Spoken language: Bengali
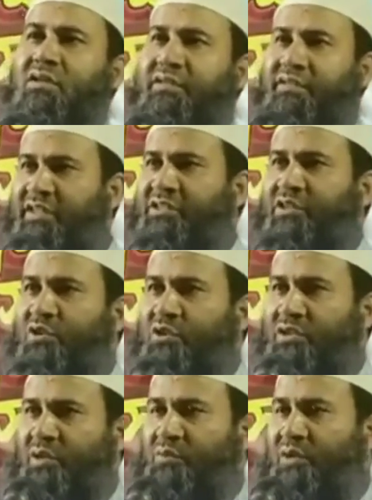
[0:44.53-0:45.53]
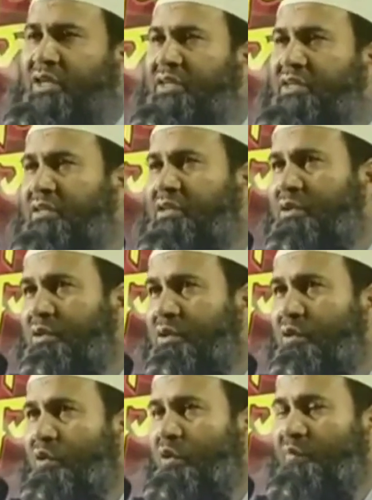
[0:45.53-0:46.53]
দ্বিতীয় কথা বললেন
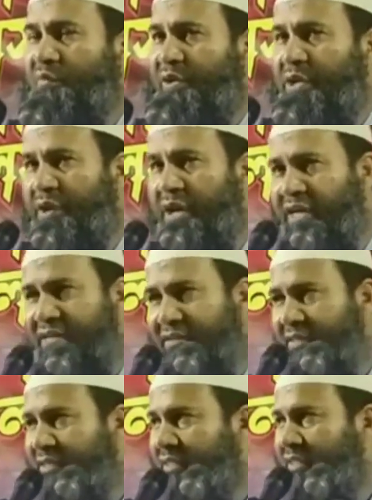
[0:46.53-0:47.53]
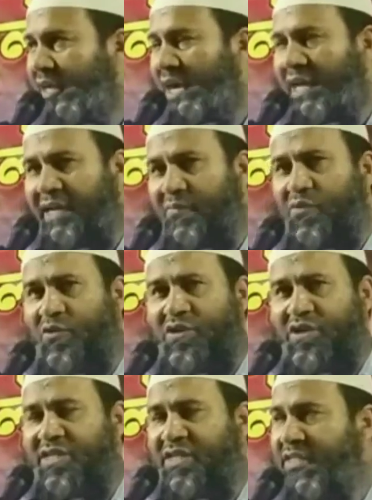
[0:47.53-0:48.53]
অফিরেও আয়াতিন আরেক বর্ণ
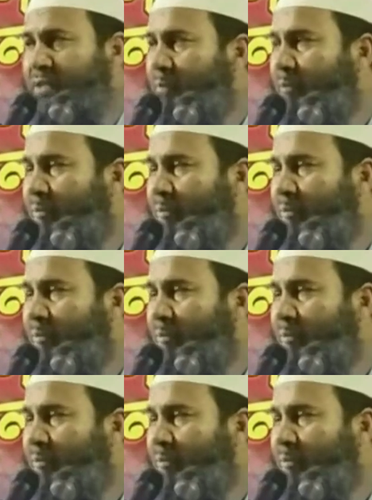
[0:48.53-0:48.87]
এসেছে